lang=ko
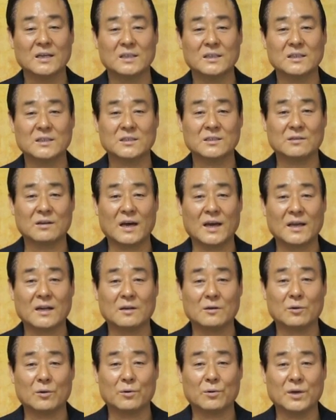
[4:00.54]

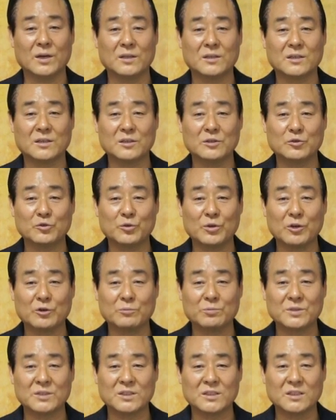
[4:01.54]
이스라엘 노예들을
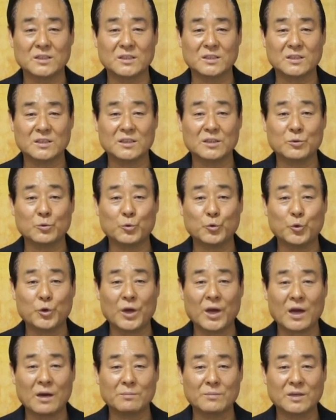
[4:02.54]
출애굽시킨 일을
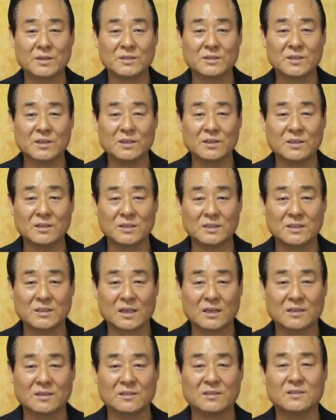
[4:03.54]
후회하면서 이
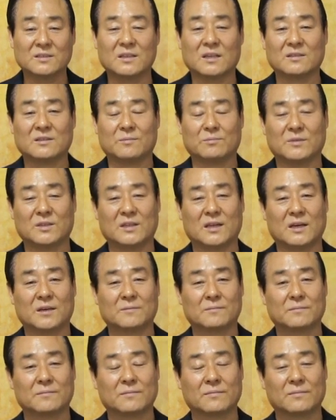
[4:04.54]
사건은 시작됩니다.
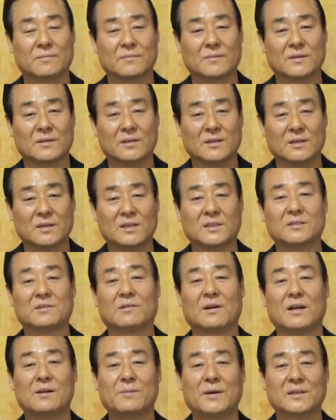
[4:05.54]

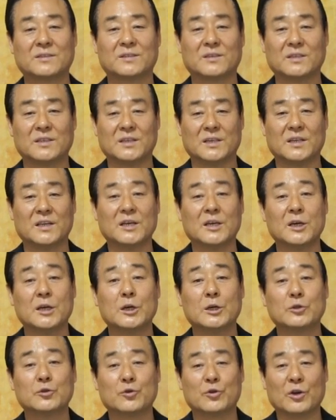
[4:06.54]
이스라엘 백성이
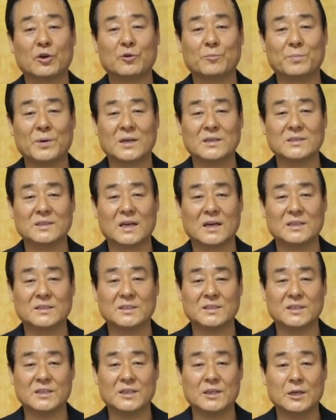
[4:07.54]
출애굽한
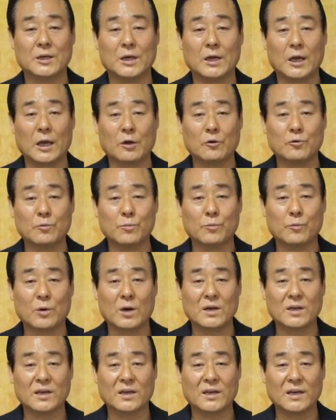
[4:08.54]
사실이 애굽
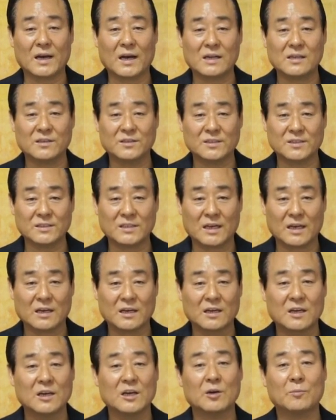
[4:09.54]
왕에게 알려지자
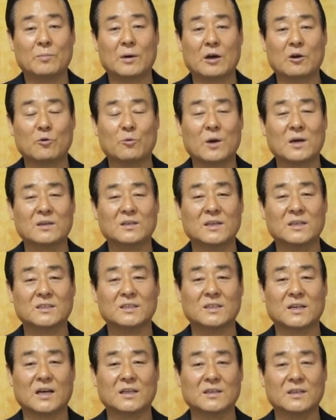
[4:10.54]
바로와 그의
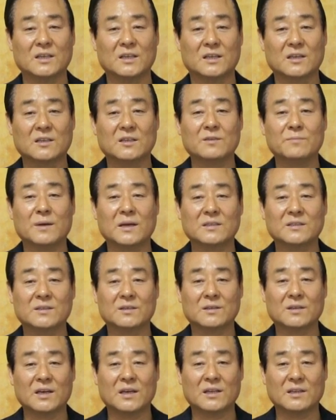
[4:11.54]
신하들이 그
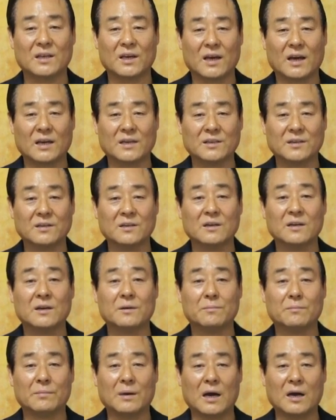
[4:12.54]
백성에 대하여
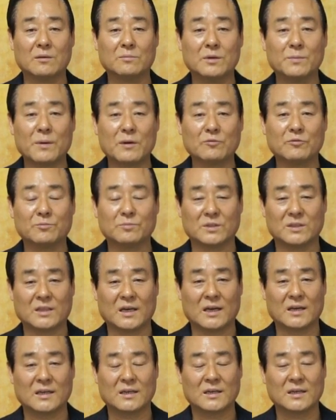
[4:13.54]
마음을
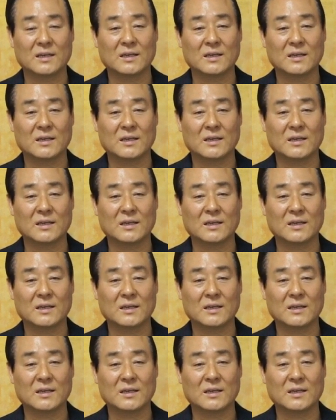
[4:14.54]
바꿉니다.